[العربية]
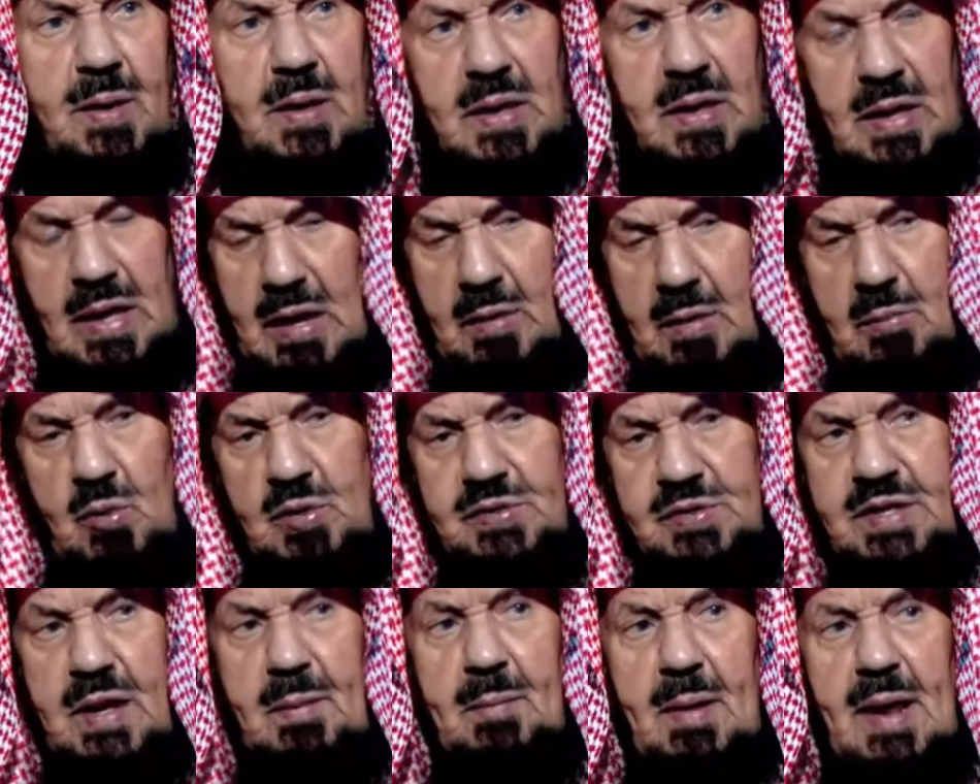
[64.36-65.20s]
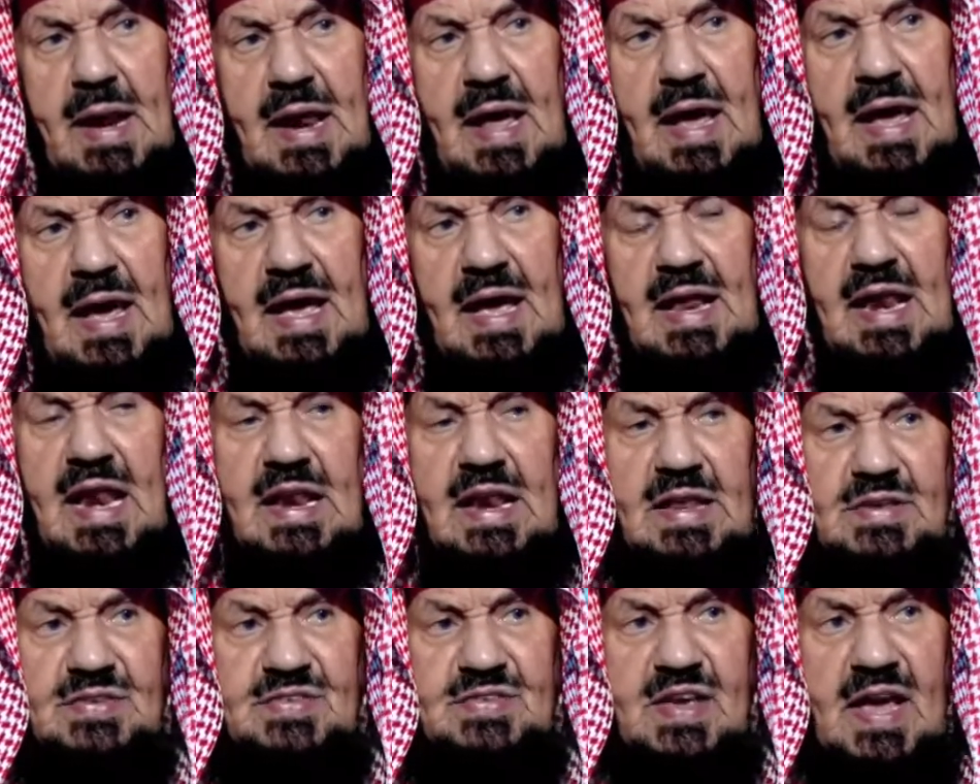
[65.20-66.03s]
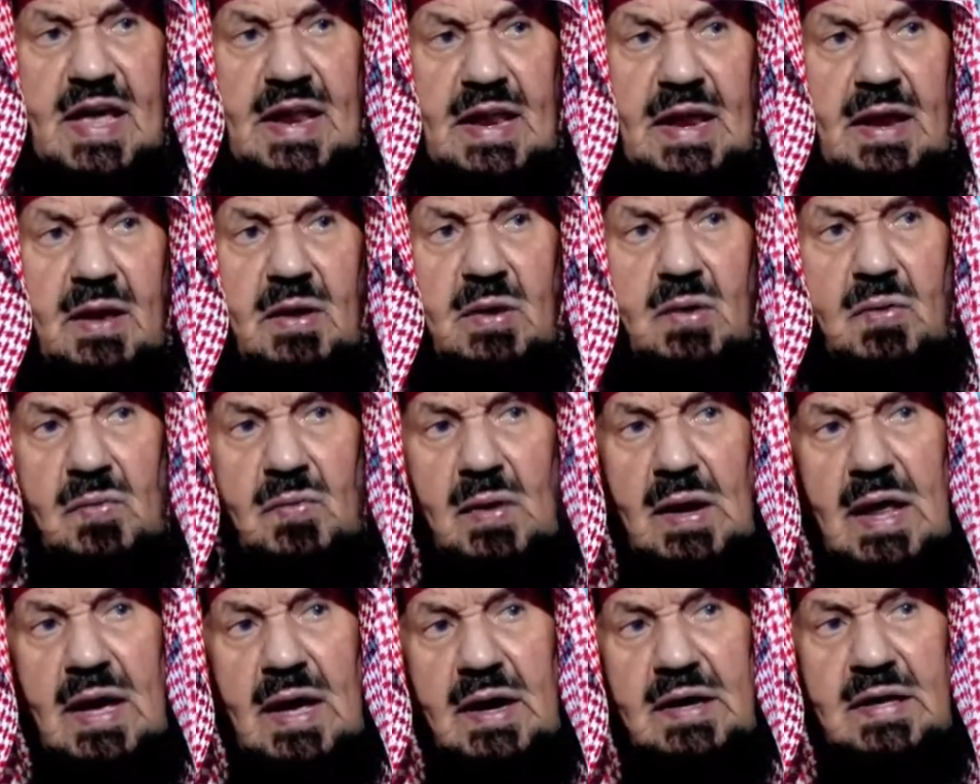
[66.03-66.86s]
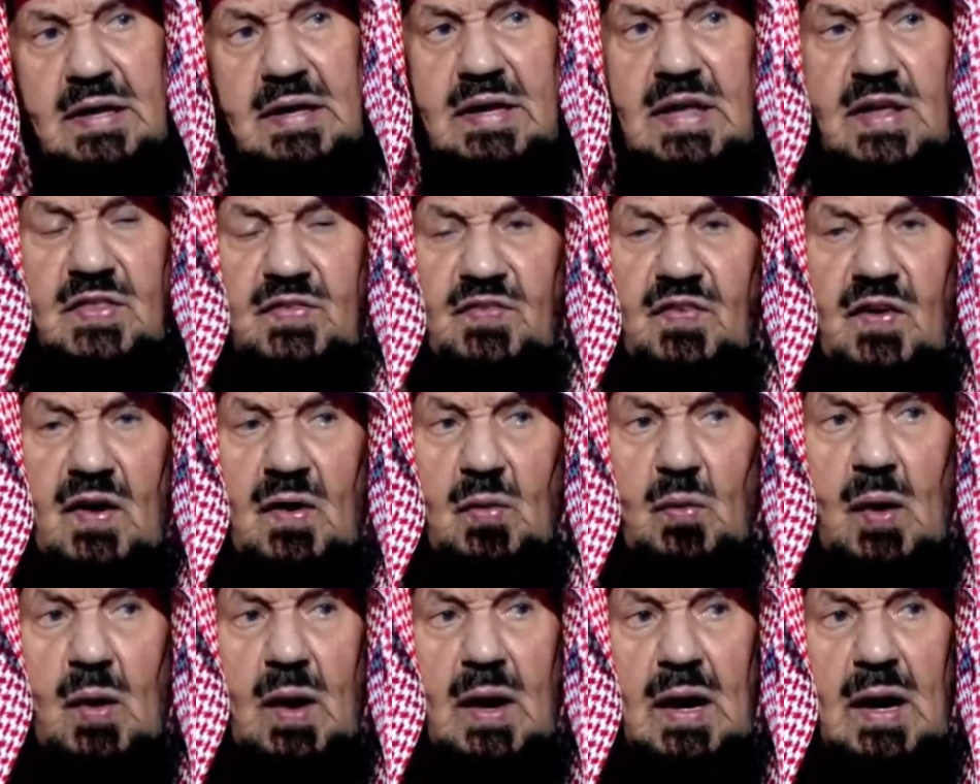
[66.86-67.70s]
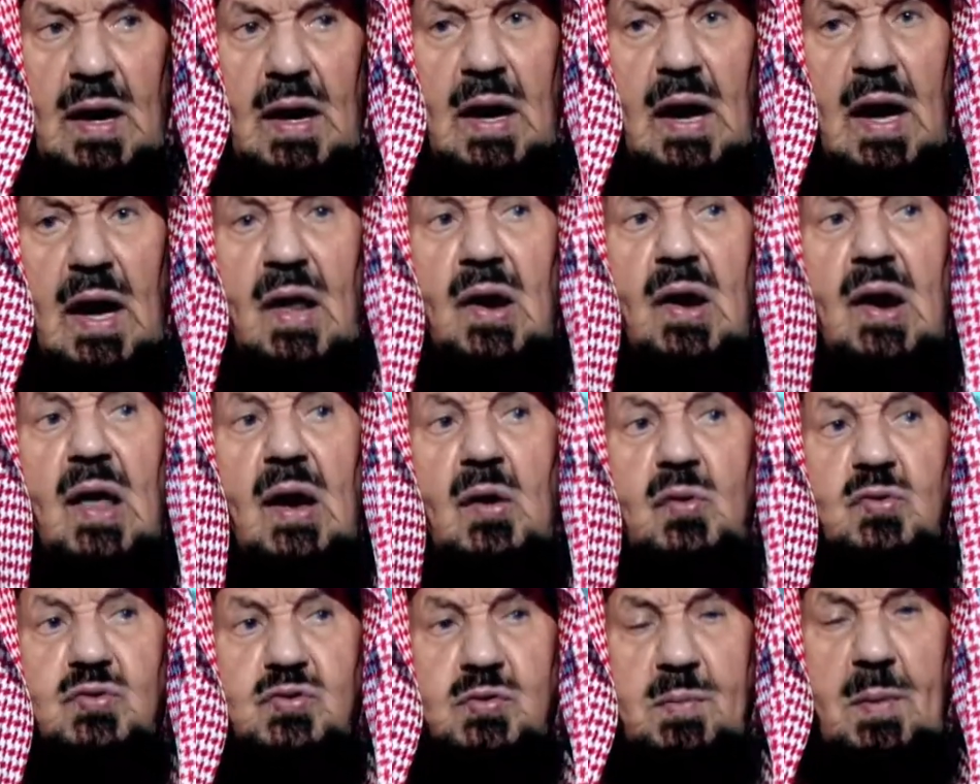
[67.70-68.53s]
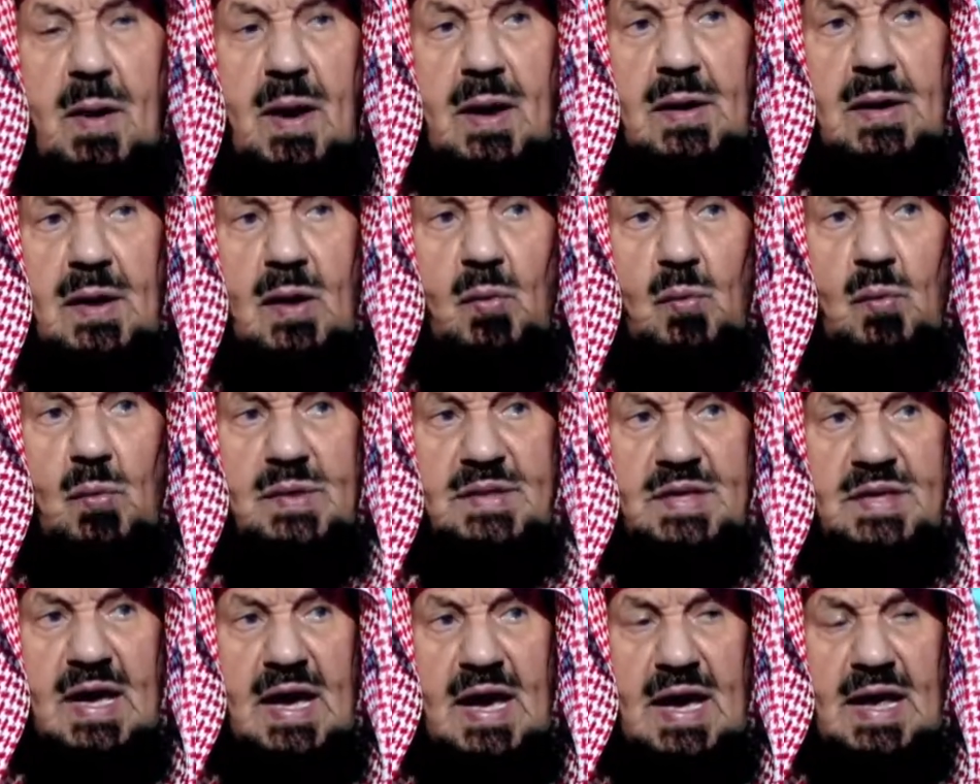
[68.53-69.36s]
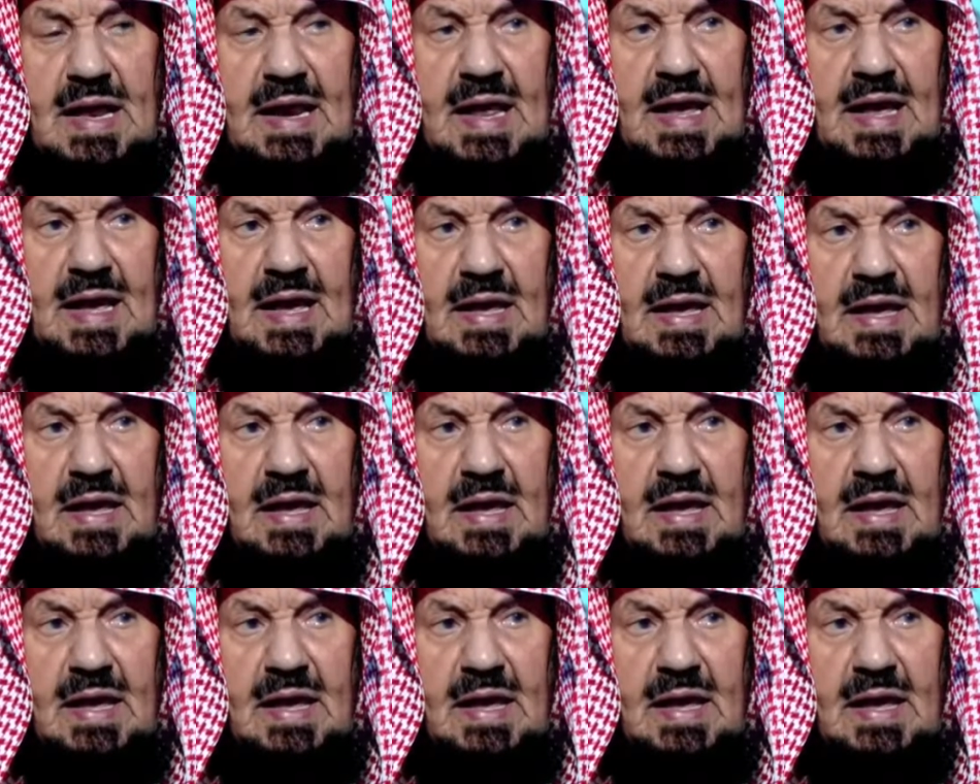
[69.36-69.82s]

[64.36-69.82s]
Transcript: المحتملة على الإنسان ولكن يدفعها الله الله سبحانه وتعالى